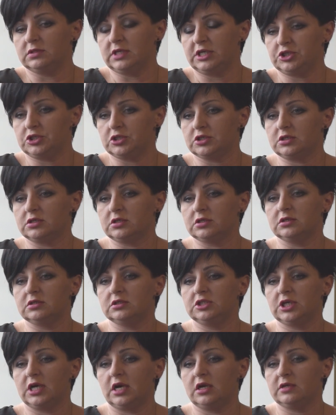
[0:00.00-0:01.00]
e, naszych
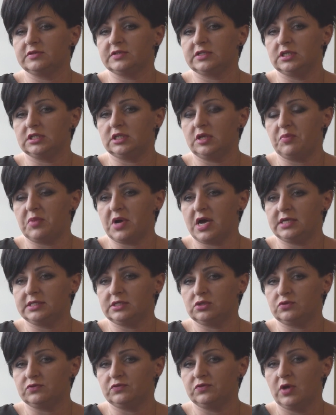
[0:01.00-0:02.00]
e, ciechanowskich
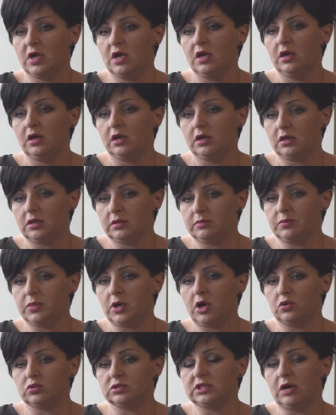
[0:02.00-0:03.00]
DPS-ów,
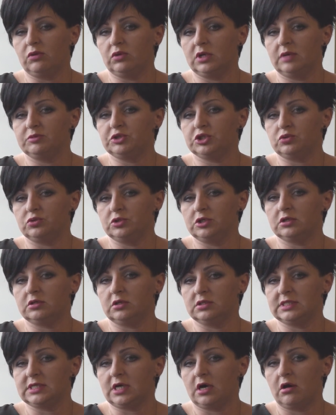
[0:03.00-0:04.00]
bo udało nam się
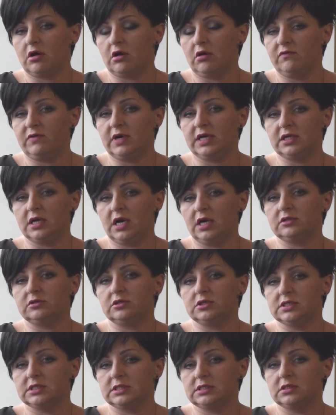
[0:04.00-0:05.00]
uniknąć zachorowań, a
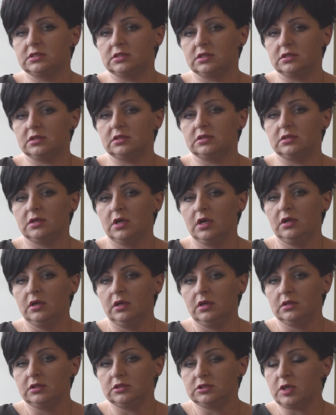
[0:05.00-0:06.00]
to jest
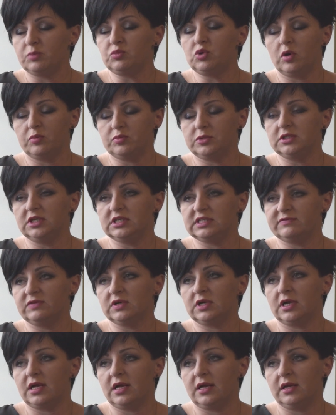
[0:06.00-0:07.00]
to byłoby
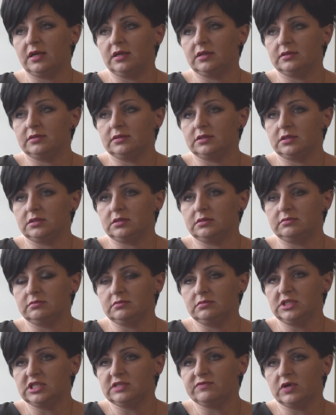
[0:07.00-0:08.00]
niezwykle, y,
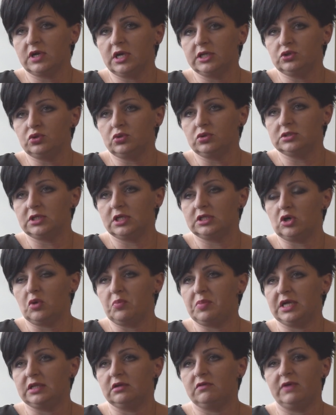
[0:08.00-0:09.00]
niezwykle trudne
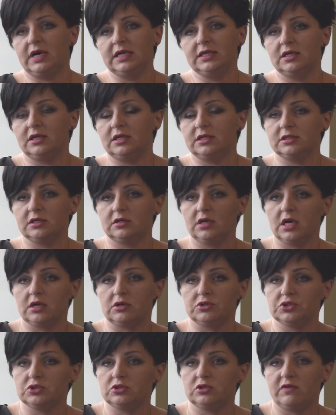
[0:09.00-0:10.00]
do opanowania, dlatego
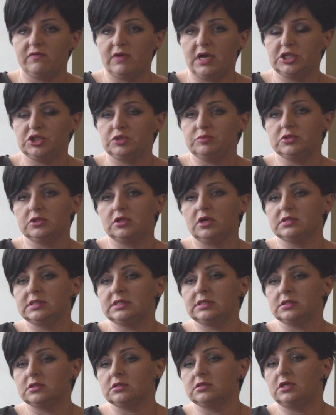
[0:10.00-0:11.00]
jak konsultowaliśmy to
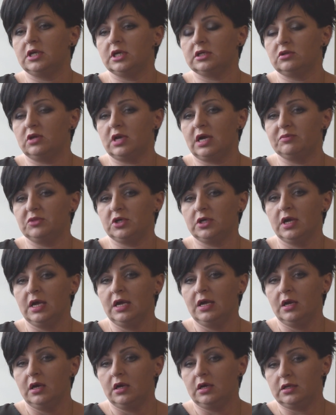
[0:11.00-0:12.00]
z dyrektorami
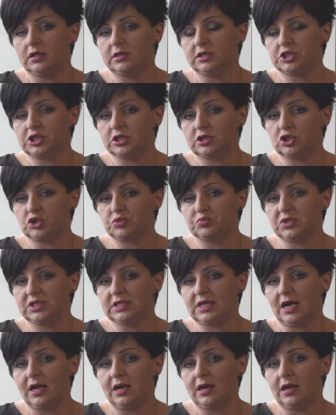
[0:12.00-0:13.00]
y, naszego
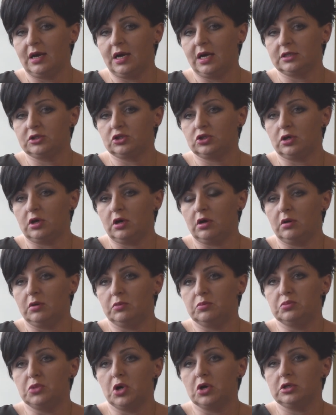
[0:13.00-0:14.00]
szpitala,
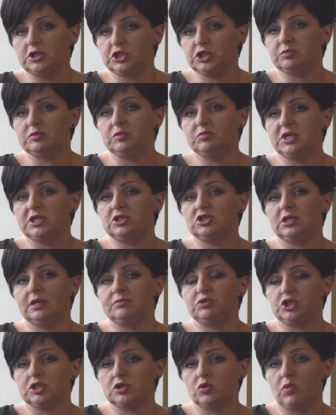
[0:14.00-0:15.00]
to mogliśmy mieć
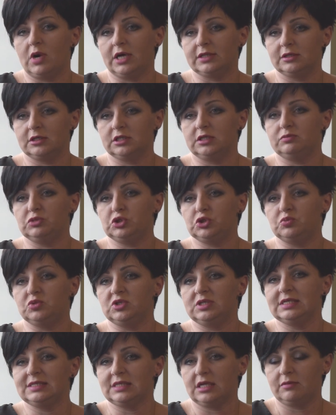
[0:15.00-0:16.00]
na przykład,
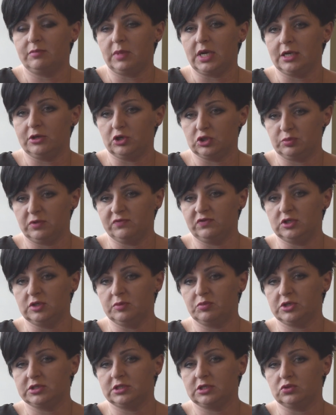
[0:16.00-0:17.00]
gdybyśmy nie zadbali o
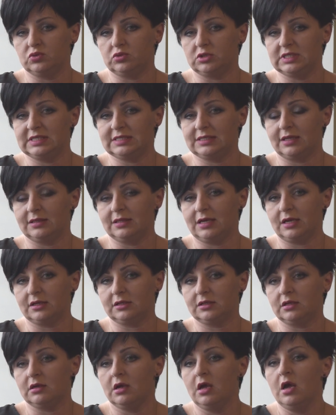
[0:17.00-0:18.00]
odpowiednie procedury i
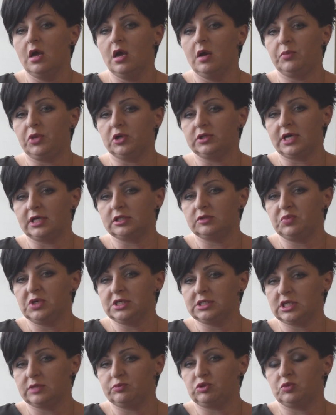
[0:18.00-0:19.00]
standardy, ponad
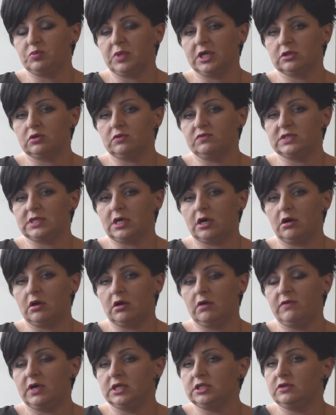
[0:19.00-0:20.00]
500 przypadków
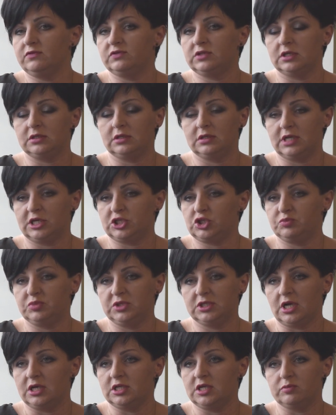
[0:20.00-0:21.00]
zachorowań i wtedy nasz
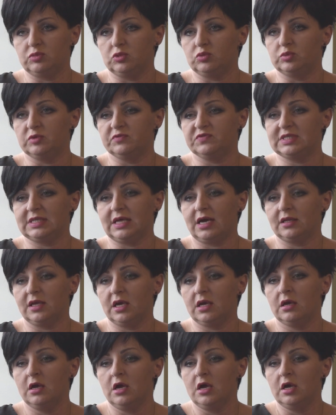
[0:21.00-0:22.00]
szpital nie byłby w
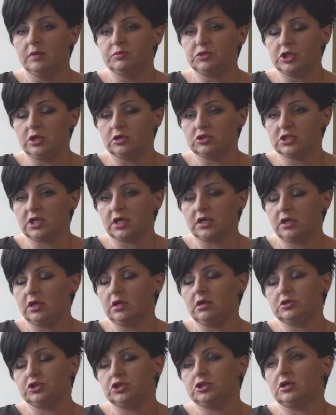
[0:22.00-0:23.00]
stanie przyjąć
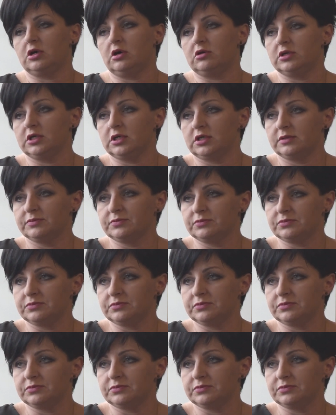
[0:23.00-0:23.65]
takiej ilości chorych.